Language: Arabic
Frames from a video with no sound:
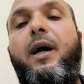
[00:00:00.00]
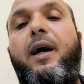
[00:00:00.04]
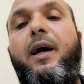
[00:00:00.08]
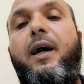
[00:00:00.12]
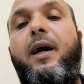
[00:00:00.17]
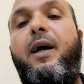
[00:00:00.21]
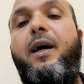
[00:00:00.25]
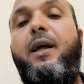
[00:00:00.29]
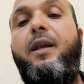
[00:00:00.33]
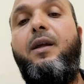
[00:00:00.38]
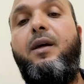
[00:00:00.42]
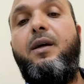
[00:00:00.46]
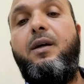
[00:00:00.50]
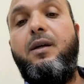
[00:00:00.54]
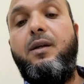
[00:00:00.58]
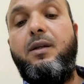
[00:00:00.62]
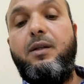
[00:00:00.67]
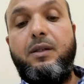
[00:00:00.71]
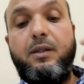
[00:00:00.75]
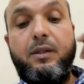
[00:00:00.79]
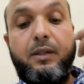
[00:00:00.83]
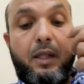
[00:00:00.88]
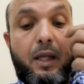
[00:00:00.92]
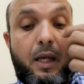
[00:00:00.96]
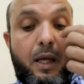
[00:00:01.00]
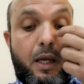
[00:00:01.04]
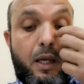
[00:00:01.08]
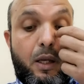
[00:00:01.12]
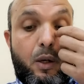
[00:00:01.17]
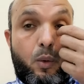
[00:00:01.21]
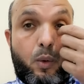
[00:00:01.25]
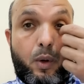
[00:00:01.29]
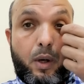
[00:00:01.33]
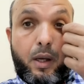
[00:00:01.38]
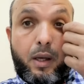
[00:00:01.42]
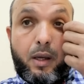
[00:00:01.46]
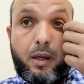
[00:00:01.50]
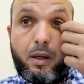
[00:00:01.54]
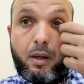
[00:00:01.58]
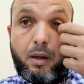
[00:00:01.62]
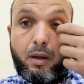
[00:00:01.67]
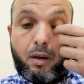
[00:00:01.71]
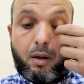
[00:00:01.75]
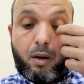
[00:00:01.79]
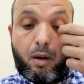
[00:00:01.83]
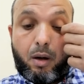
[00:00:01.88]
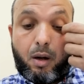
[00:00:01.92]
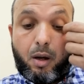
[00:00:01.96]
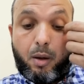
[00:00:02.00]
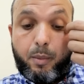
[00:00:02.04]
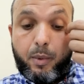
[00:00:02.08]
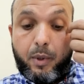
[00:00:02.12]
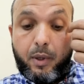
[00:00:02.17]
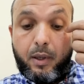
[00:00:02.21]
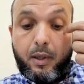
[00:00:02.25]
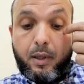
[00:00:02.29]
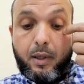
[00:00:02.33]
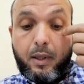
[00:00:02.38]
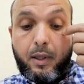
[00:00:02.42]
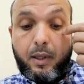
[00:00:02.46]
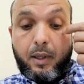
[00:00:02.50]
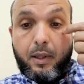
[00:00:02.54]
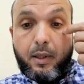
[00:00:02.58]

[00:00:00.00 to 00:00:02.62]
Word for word: أحد ده الوجه الرابع